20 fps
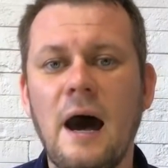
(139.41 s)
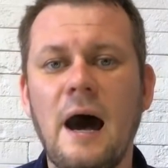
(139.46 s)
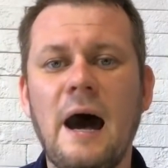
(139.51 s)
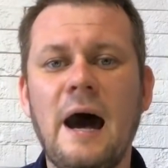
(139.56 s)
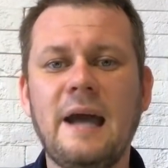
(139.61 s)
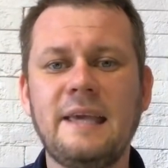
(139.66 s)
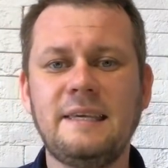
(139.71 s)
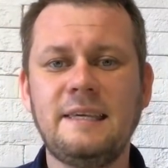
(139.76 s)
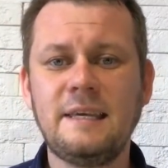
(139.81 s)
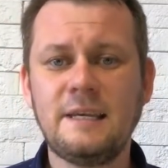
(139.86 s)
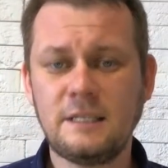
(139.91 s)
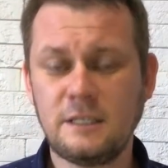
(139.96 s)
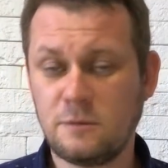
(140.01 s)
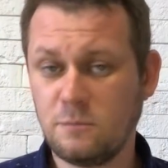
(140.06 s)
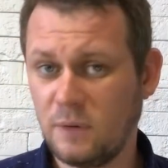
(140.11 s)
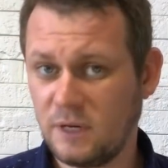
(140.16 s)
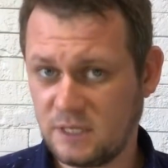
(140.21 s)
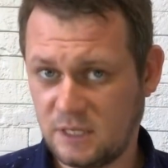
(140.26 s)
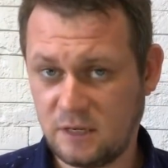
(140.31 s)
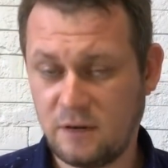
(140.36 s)
А есть
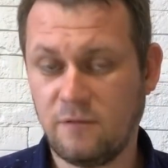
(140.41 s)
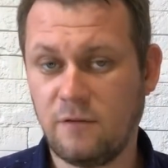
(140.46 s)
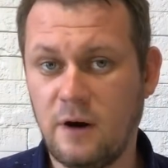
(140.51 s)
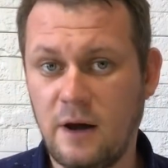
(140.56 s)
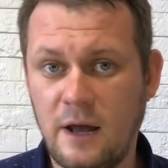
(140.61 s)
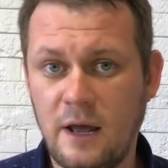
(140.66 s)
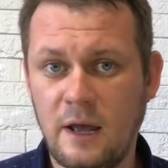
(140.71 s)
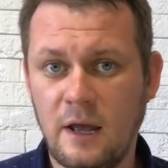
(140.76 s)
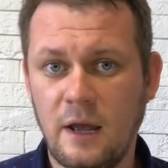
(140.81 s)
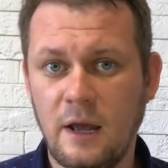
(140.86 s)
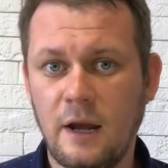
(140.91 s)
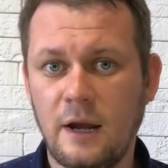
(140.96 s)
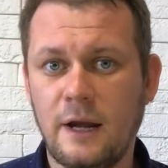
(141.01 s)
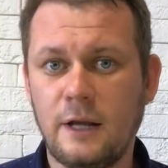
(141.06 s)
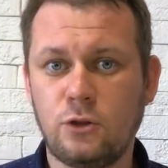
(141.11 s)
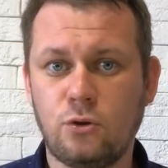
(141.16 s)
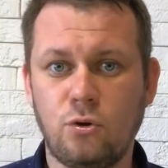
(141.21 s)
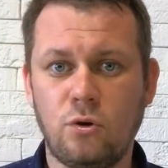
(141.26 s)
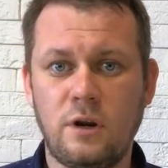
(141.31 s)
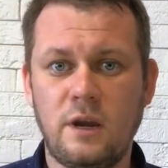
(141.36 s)
Москва,
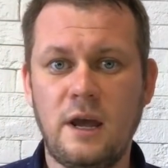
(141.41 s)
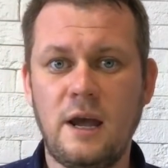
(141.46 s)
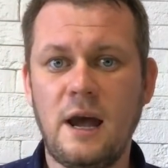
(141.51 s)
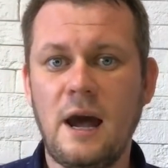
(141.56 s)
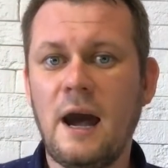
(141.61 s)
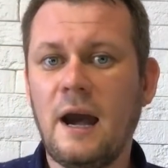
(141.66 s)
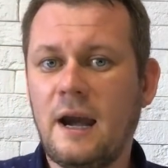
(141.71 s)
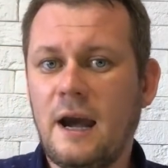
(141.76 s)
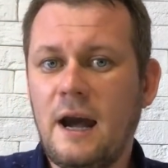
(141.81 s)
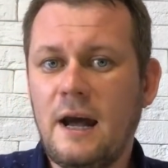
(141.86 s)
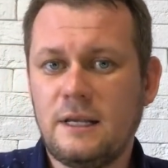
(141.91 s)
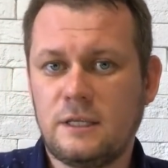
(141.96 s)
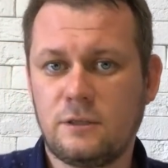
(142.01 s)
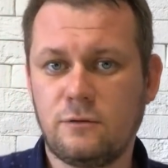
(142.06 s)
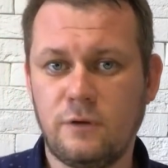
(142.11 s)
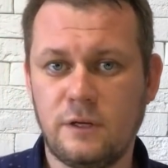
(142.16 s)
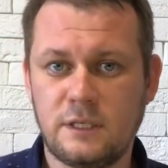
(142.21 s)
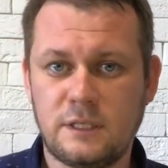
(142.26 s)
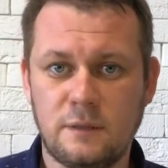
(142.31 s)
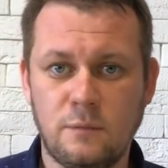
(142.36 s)
которая,
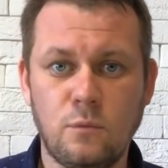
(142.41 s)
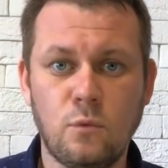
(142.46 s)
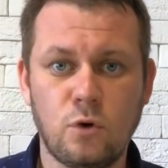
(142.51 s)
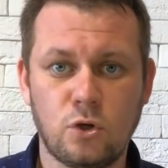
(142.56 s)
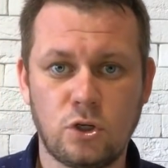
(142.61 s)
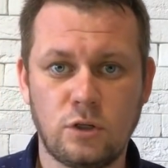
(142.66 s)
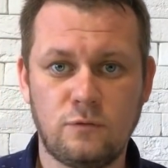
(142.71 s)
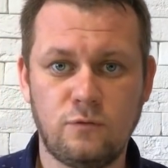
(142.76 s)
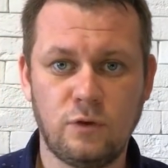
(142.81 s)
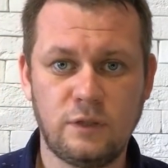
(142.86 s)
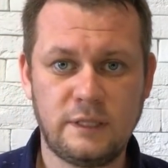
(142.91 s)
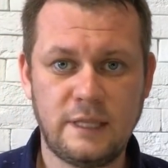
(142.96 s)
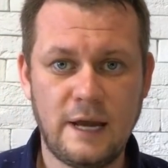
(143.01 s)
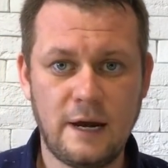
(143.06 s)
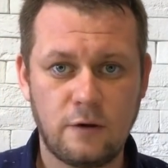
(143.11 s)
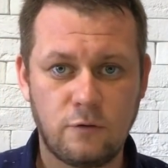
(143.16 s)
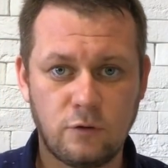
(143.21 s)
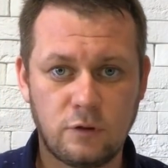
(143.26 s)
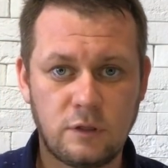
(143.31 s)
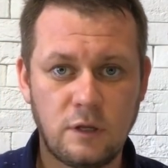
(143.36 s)
оказывается, может вот
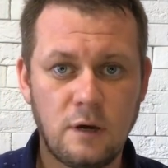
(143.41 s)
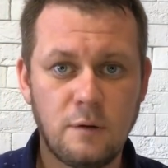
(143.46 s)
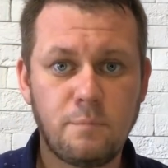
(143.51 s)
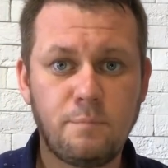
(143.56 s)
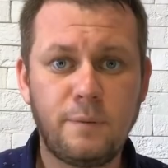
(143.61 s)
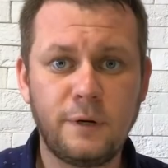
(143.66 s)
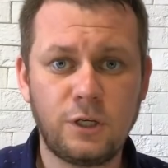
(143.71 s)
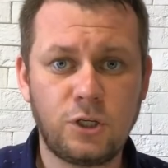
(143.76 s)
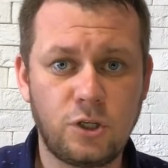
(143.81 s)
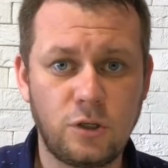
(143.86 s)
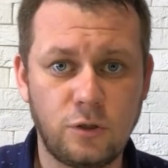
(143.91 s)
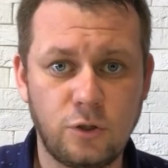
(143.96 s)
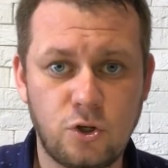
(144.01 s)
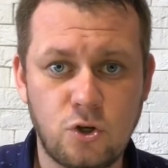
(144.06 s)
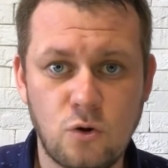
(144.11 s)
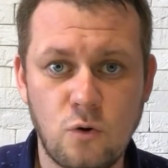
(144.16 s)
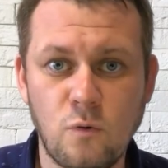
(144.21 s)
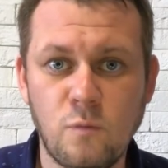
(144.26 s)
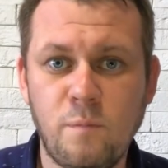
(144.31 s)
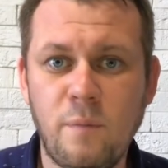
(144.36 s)
так вот по
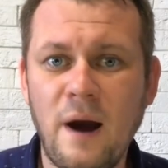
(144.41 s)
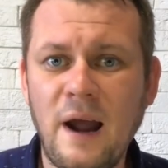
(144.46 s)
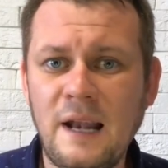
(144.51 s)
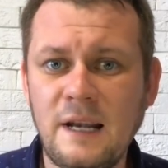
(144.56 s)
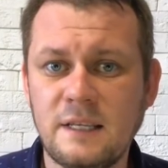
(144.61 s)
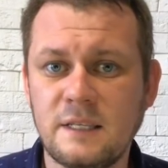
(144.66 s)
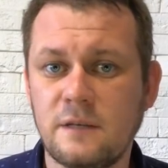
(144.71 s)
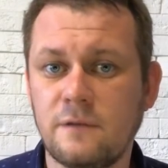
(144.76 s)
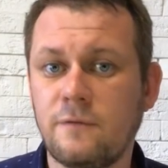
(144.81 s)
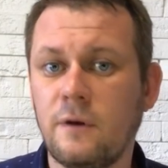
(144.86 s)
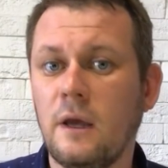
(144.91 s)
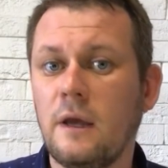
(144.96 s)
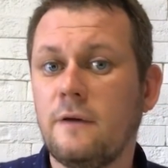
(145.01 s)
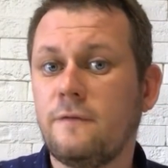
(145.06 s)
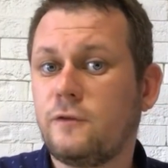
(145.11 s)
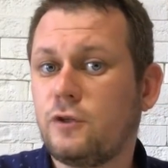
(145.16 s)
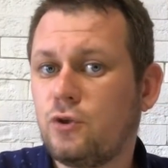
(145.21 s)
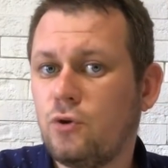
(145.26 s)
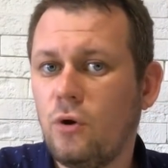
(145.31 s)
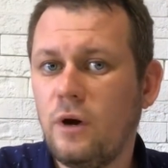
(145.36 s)
щелчку пальцев
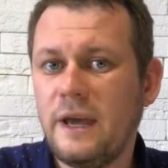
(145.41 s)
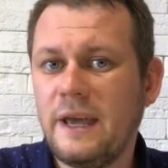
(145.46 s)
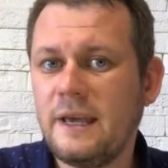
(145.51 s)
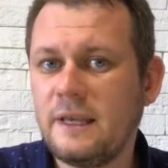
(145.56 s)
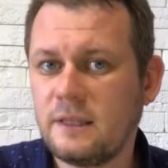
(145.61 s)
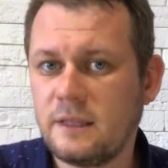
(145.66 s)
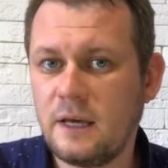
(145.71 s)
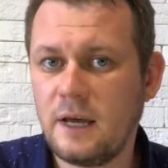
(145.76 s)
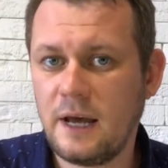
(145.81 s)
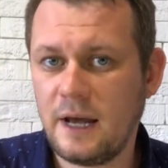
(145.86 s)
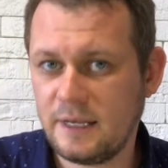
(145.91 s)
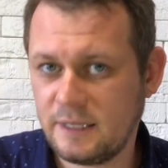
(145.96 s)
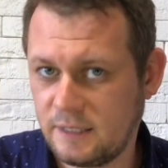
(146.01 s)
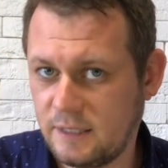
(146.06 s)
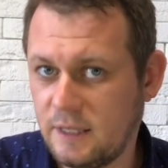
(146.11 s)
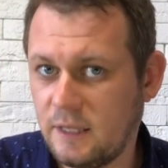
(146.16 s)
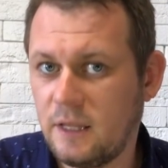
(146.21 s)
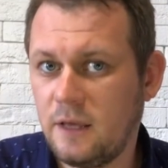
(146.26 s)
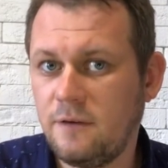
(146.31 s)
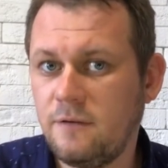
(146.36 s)
все это
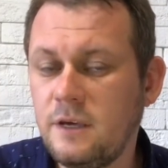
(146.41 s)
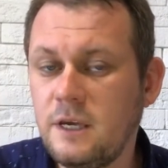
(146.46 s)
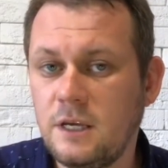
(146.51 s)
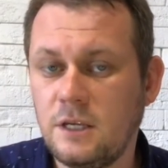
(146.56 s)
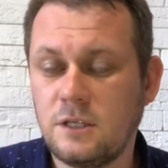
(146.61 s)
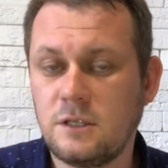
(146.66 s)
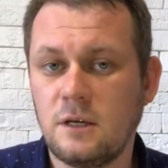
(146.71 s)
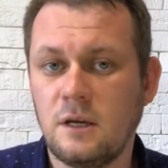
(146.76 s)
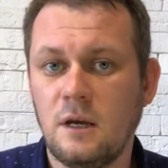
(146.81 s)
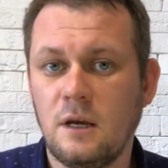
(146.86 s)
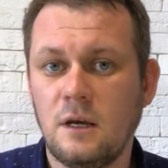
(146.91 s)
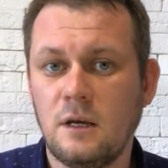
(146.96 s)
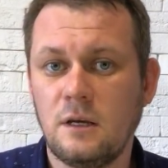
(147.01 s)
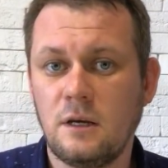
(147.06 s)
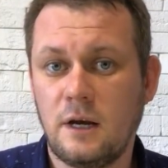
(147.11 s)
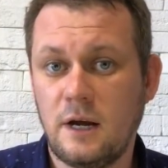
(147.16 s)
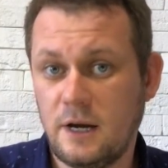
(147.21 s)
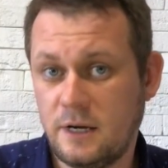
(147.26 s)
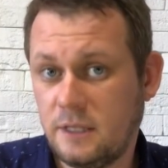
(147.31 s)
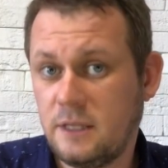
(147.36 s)
остановить
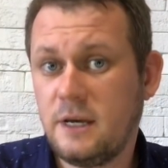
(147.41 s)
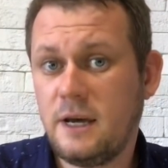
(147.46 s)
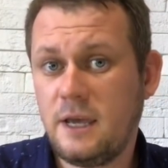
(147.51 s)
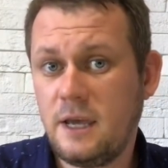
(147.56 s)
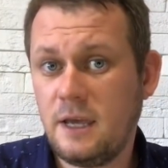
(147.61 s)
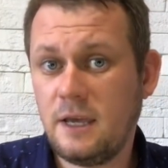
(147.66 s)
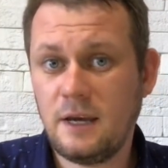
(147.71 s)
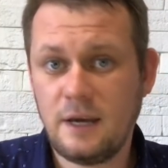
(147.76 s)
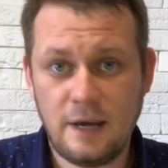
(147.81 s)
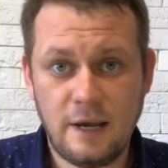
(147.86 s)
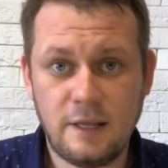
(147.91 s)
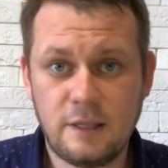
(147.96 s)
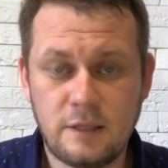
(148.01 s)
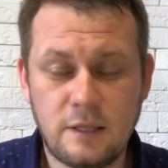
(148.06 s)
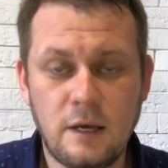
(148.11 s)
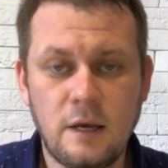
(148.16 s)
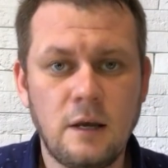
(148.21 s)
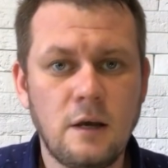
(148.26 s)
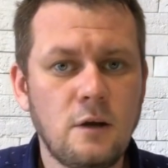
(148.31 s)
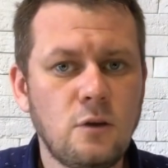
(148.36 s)
когда ей
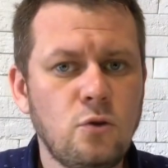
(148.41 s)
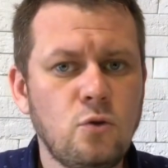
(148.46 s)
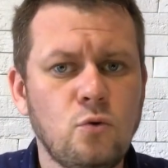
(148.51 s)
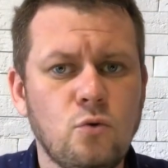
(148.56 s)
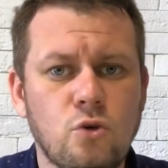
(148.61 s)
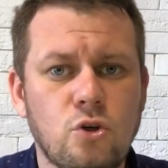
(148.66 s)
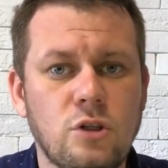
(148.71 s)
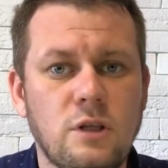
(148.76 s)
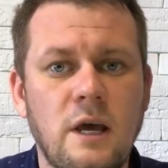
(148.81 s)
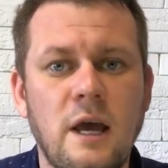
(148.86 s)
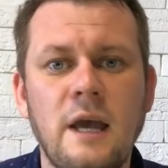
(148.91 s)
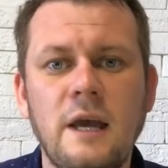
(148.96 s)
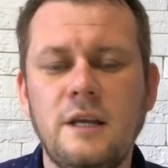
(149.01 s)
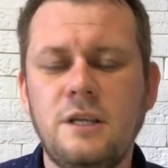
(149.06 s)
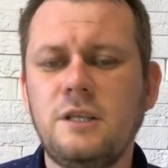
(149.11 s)
это нужно.